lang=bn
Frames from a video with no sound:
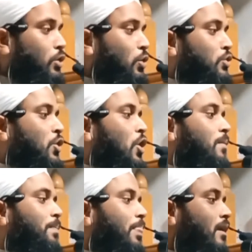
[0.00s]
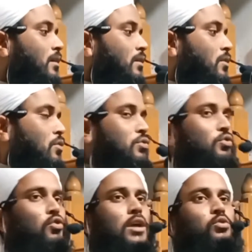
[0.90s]
অথচ
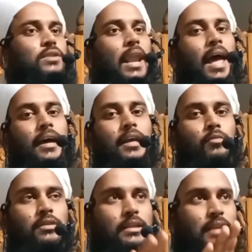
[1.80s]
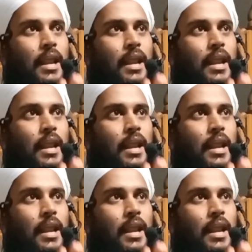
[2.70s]
সুরত তালাকের মধ্যে